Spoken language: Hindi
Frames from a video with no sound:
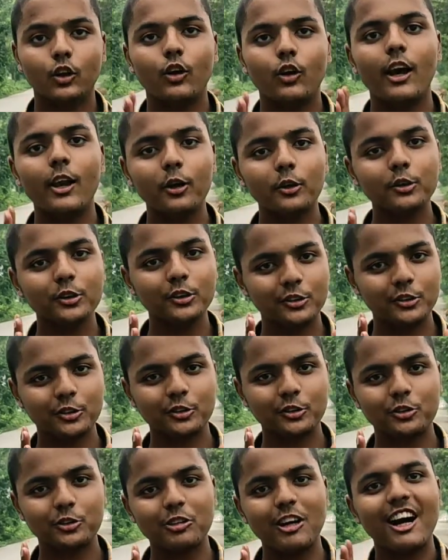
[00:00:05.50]
तो हेलो दोस्तों
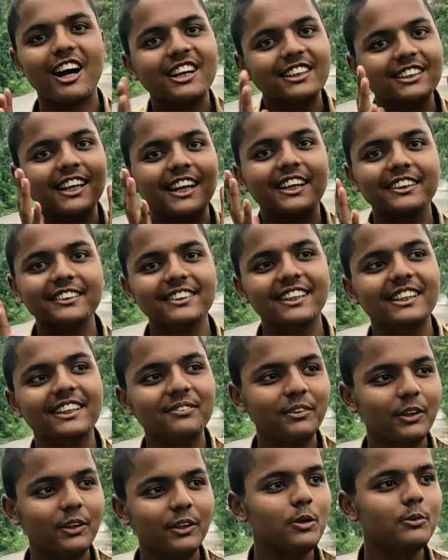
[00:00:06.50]
स्वागत है एक नई
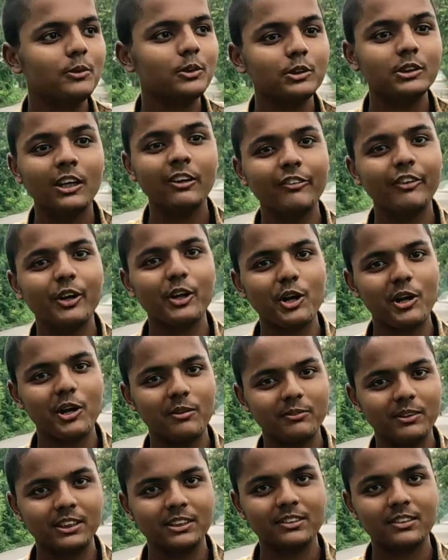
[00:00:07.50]
वीडियो में तो ये वीडियो
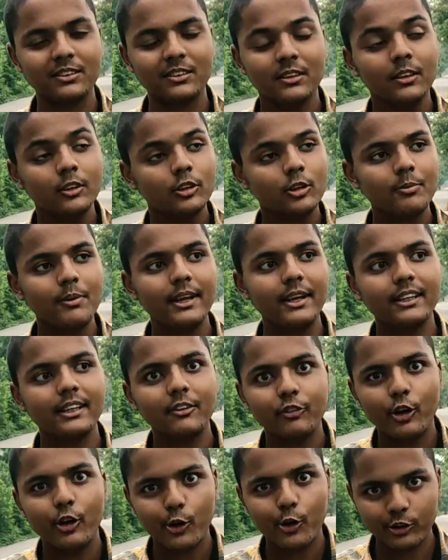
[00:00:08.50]
हमने इस तो मैंने ये
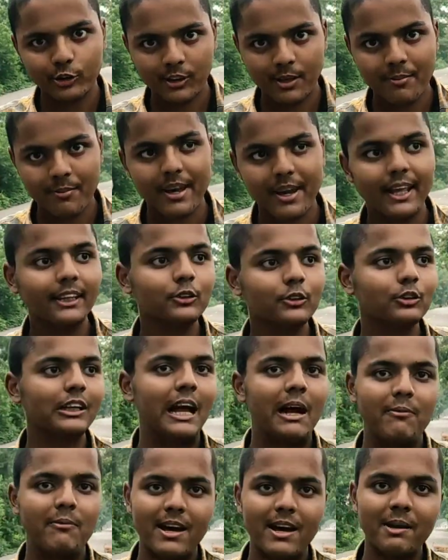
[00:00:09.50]
वीडियो इसलिए बनाई क्योंकि
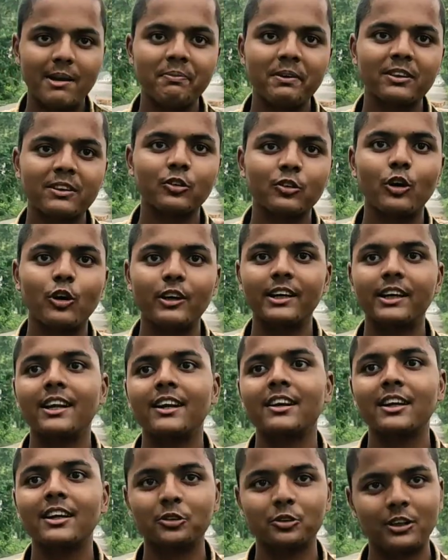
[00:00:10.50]
हमारे पास
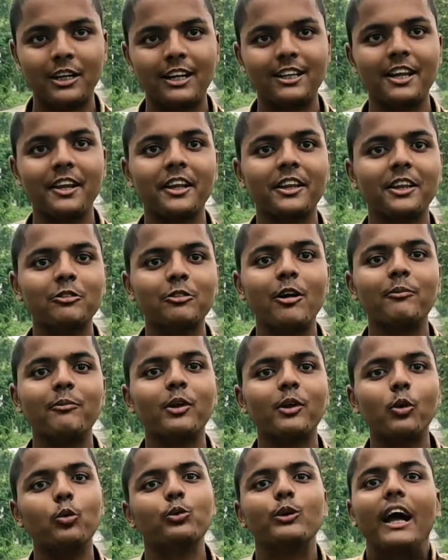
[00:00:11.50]
कंटेंट का जो खजाना था वो
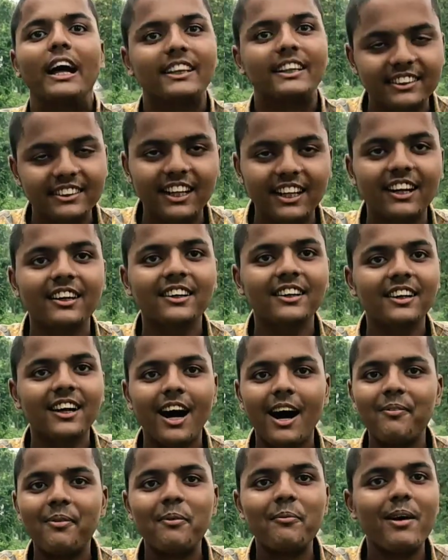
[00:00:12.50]
हमने लुटा दिया
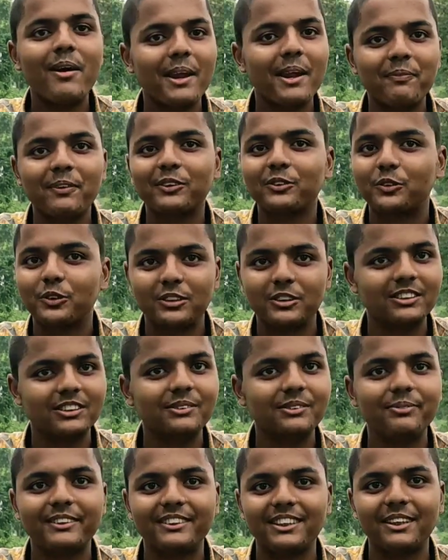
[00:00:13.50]
अब हमारे पास कुछ
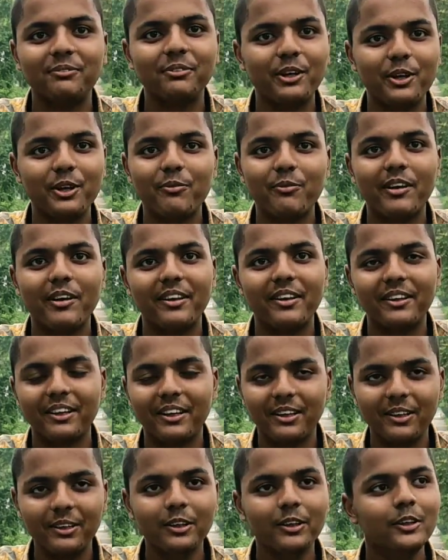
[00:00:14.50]
नहीं बचा वीडियो बनाने
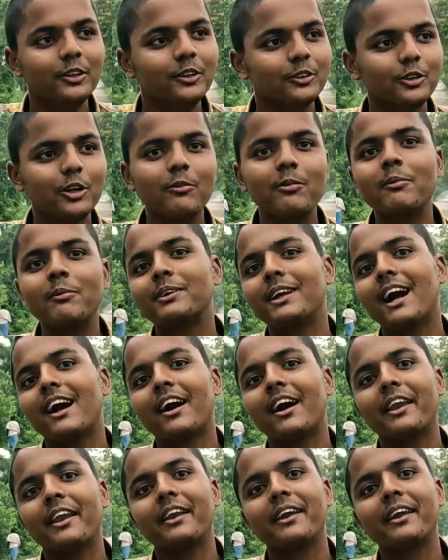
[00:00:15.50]
की तो अब हम क्या
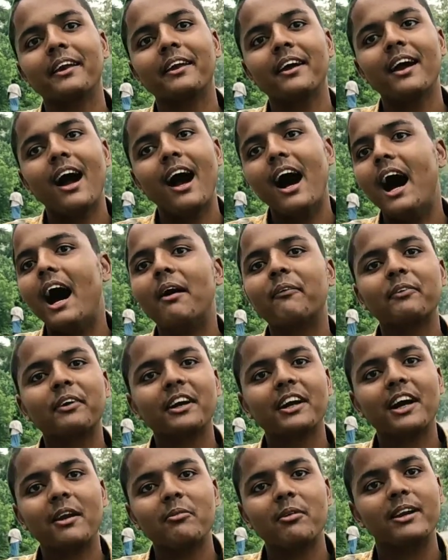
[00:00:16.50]
करेंगे आपके
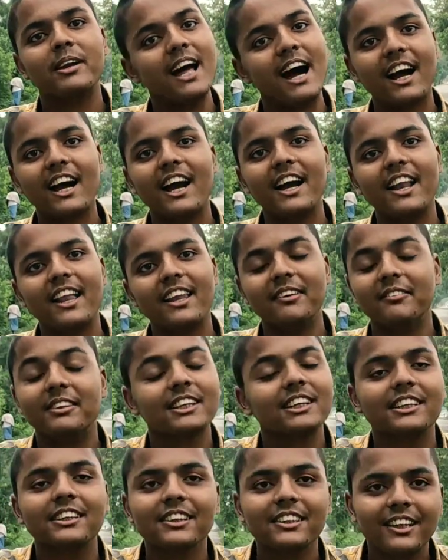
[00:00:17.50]
घर में डाका डालेंगे
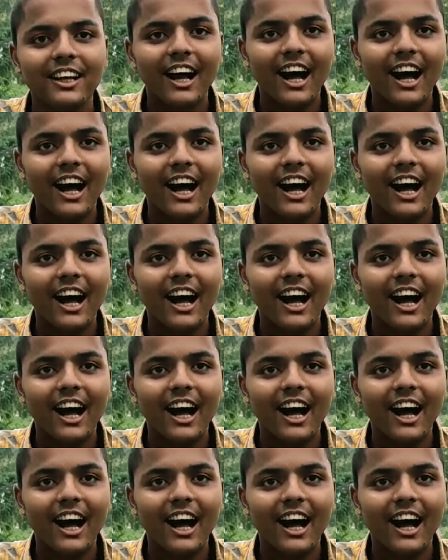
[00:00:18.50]
मतलब कि